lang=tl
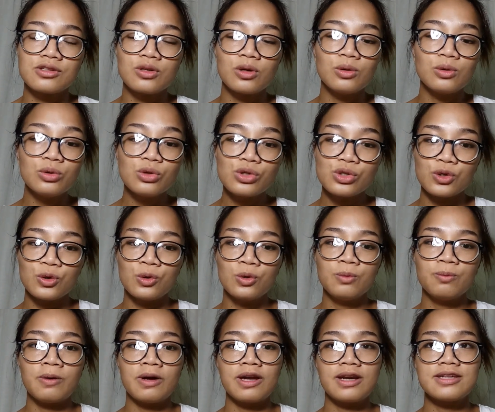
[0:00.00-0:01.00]

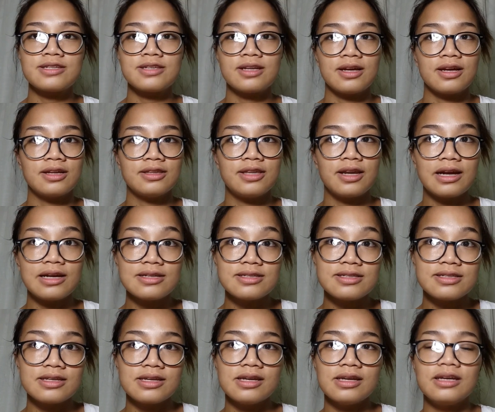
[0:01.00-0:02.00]
solution para sa dry
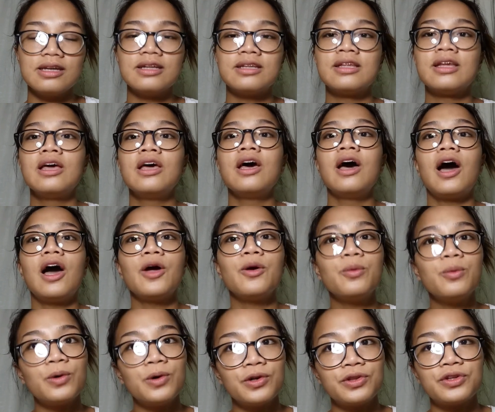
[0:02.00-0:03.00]
skin
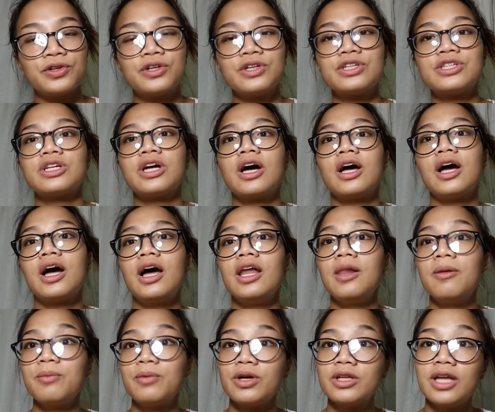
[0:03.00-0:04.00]
ay water. Tsaka
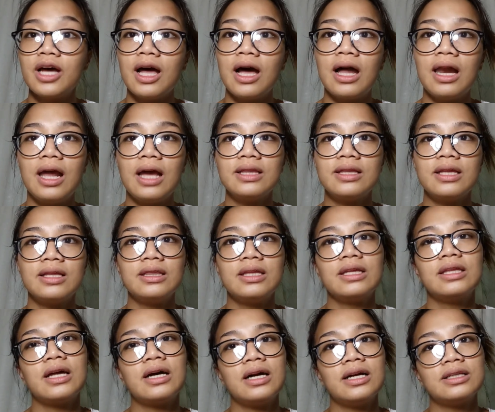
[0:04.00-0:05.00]
alam ko nakaka-lighten
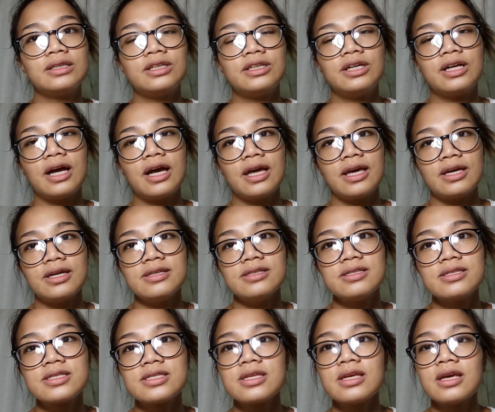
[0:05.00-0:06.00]
din ng under
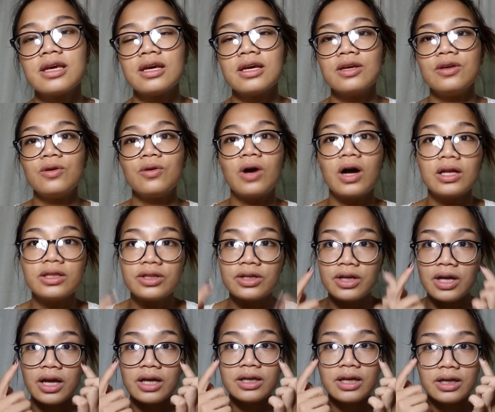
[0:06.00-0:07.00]
eyes yung
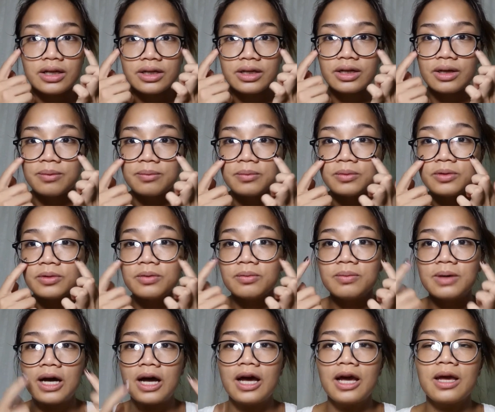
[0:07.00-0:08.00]
under eye area mo,
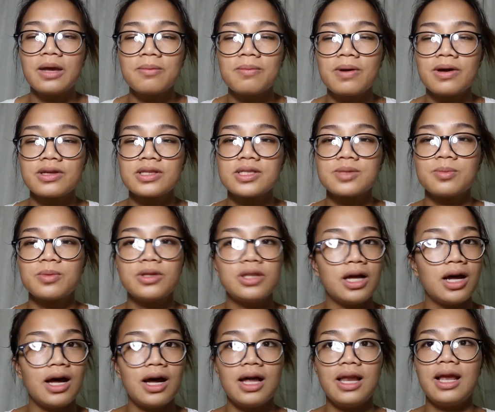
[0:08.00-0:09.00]
yung mga eye bags mo,
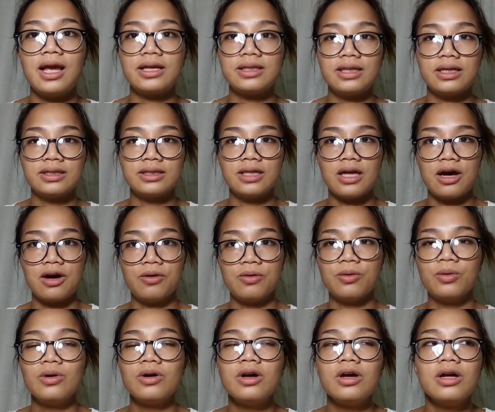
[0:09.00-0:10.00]
nakaka-lighten
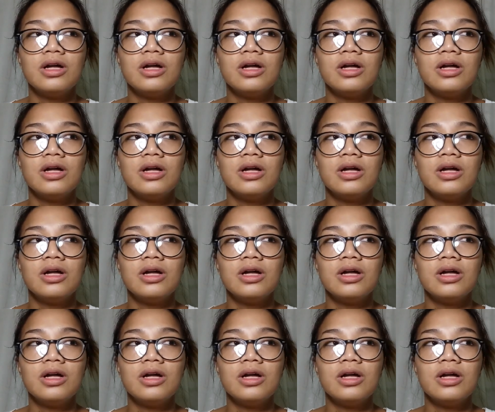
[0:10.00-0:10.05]
daw.